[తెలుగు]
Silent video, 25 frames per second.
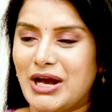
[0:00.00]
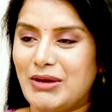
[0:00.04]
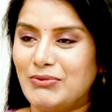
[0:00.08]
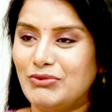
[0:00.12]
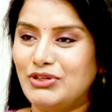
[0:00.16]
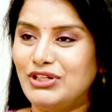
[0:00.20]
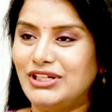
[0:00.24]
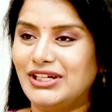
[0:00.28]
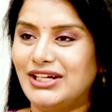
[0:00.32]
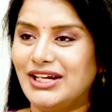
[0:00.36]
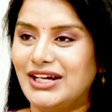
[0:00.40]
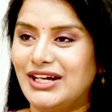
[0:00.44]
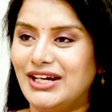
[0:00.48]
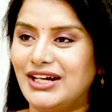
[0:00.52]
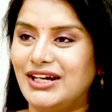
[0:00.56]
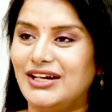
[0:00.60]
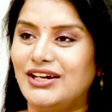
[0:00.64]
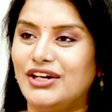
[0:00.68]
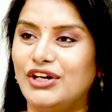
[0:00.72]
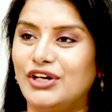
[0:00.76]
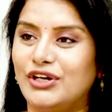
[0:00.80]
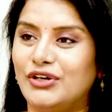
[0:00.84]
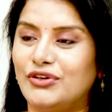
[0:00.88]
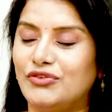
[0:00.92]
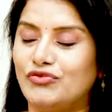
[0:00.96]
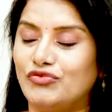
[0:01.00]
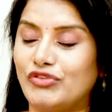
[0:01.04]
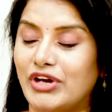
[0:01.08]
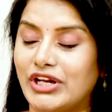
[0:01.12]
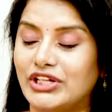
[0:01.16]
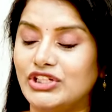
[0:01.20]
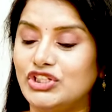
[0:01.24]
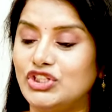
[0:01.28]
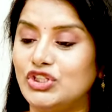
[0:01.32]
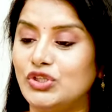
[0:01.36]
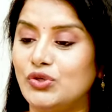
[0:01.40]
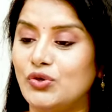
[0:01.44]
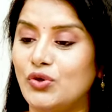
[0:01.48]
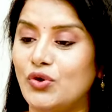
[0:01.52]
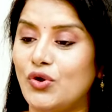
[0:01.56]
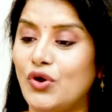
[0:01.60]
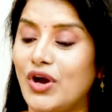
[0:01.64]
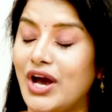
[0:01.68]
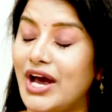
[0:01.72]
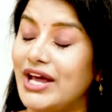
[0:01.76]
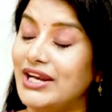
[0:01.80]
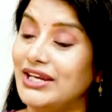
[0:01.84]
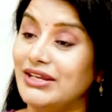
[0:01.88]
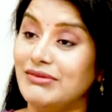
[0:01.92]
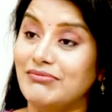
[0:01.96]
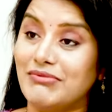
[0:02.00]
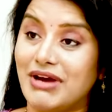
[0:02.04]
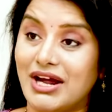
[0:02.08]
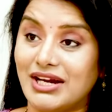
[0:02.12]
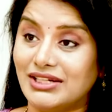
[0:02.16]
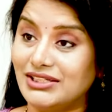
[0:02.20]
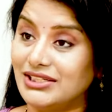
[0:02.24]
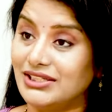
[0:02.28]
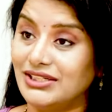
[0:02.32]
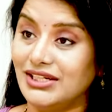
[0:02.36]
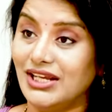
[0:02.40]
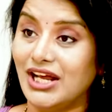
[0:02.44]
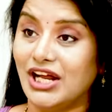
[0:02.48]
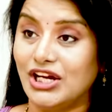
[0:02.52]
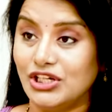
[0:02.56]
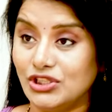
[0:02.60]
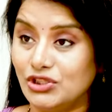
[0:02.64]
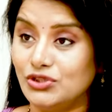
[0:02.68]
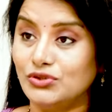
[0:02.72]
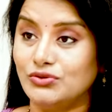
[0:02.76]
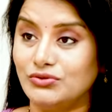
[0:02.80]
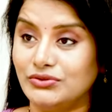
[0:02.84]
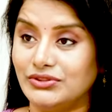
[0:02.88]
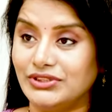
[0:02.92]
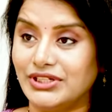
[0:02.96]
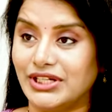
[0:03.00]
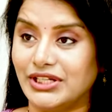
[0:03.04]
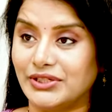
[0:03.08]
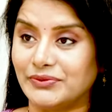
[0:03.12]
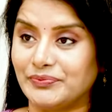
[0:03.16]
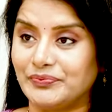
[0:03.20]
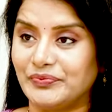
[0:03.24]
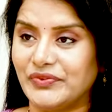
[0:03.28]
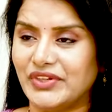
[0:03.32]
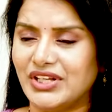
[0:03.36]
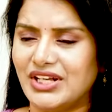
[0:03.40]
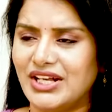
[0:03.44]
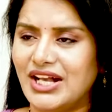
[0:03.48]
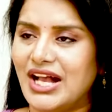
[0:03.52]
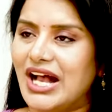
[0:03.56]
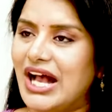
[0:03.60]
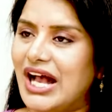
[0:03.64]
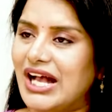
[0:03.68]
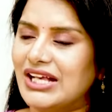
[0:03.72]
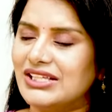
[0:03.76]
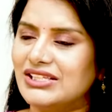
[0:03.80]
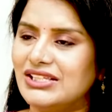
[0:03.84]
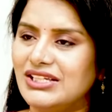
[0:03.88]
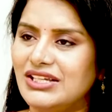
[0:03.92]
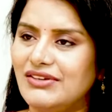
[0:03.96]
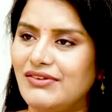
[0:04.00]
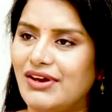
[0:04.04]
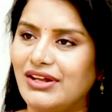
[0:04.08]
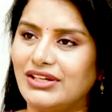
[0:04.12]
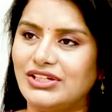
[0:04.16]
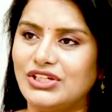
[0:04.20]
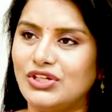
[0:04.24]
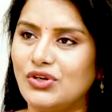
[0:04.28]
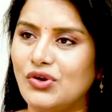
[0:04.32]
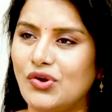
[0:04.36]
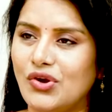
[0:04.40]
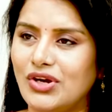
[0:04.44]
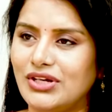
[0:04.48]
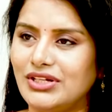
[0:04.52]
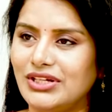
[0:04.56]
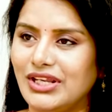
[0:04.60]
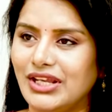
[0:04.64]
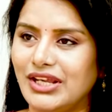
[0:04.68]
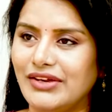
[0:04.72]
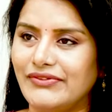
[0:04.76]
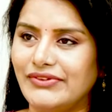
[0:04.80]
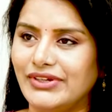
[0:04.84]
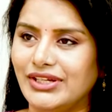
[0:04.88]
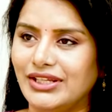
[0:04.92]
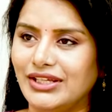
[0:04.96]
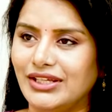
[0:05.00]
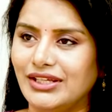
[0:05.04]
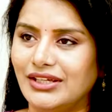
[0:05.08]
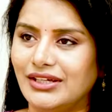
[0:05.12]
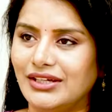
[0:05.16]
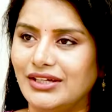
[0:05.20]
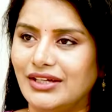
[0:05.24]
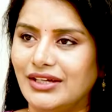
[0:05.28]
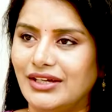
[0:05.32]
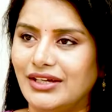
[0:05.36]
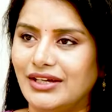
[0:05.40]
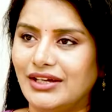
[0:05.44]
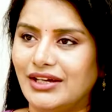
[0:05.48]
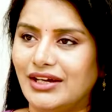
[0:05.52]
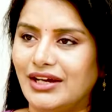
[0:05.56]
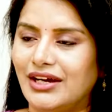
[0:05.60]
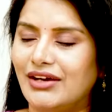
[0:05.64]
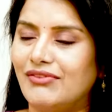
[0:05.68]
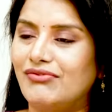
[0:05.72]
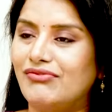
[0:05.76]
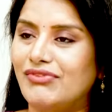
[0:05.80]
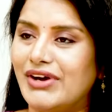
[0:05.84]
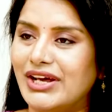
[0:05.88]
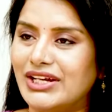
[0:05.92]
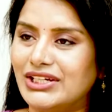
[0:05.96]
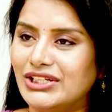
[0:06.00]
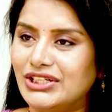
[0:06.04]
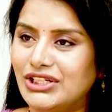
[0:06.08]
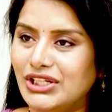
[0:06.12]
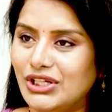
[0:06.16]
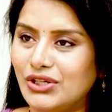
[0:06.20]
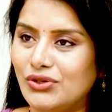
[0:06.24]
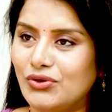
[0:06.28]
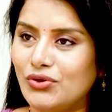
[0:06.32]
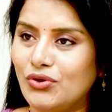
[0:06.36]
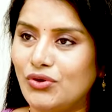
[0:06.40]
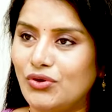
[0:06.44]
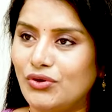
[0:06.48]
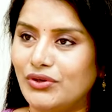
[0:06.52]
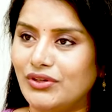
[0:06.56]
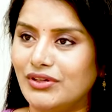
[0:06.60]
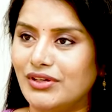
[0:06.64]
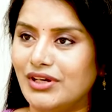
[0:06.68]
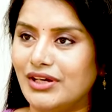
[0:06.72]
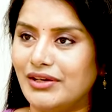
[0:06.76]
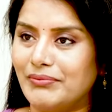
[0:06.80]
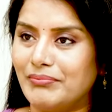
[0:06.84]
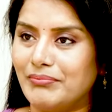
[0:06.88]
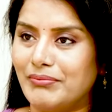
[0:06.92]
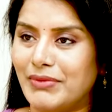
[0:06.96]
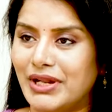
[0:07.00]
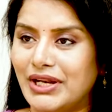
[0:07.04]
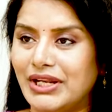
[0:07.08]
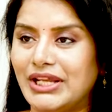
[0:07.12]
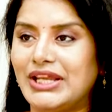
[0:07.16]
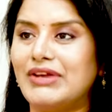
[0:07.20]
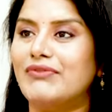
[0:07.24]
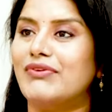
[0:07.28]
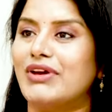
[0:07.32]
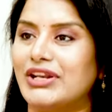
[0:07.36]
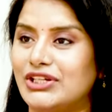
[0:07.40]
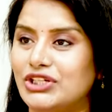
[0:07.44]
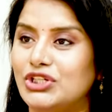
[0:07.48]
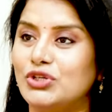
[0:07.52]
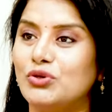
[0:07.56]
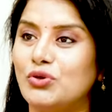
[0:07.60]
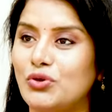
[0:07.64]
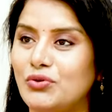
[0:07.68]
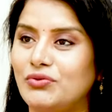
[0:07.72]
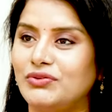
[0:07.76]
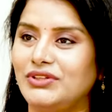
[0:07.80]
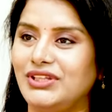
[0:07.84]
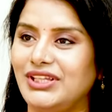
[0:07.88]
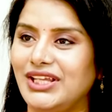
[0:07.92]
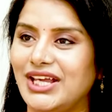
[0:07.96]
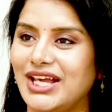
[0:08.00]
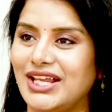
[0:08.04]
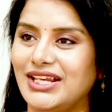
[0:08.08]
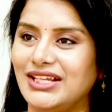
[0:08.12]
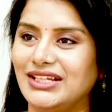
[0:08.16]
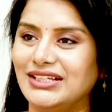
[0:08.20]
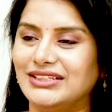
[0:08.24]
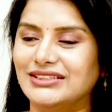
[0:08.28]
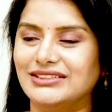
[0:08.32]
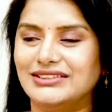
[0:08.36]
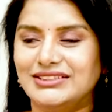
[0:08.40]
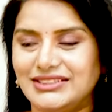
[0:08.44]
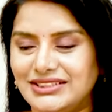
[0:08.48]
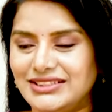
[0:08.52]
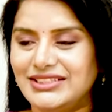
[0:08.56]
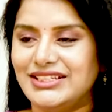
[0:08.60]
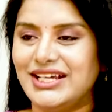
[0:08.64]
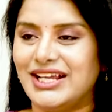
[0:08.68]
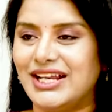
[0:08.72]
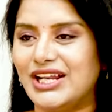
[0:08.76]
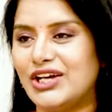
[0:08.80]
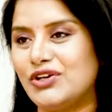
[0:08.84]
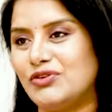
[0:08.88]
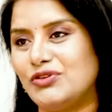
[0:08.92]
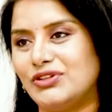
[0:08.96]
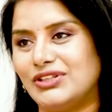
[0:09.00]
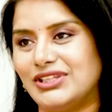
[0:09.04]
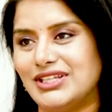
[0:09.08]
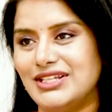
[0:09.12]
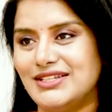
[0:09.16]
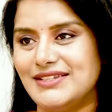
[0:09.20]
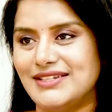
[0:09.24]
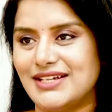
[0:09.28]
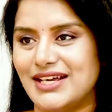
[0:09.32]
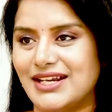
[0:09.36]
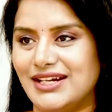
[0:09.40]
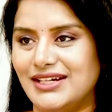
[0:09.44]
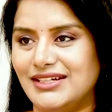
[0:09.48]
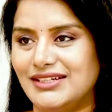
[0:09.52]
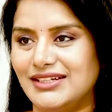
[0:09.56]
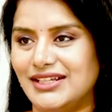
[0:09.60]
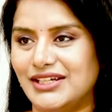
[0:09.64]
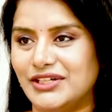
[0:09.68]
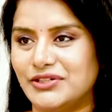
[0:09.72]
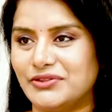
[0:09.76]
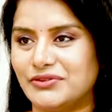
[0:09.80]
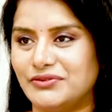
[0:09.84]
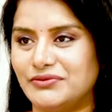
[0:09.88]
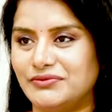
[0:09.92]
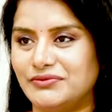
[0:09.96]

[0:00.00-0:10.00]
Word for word: మామూలుగా వర్టిగో అనే మాటని అంటూ ఉంటారు అసలు ఈ వర్టిగో అంటే ఏమిటి వర్టిగో మనకి వర్టిగో ఉంది అని ఎలా గుర్తించాలంటారు